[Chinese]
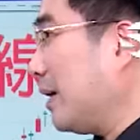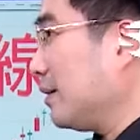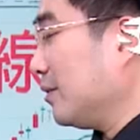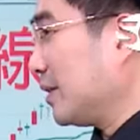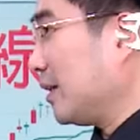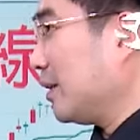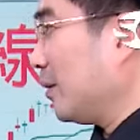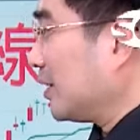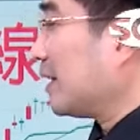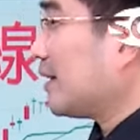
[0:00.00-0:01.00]
拜、上礼
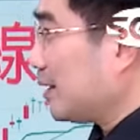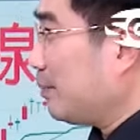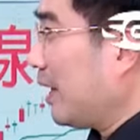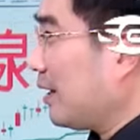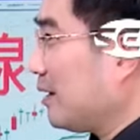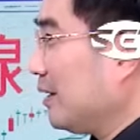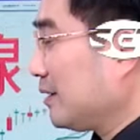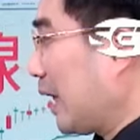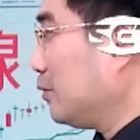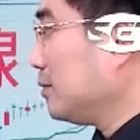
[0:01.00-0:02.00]
哦上上礼拜了，
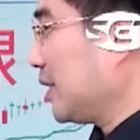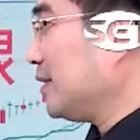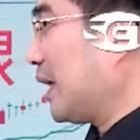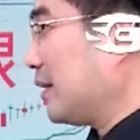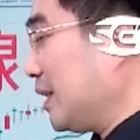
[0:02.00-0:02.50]
大户增加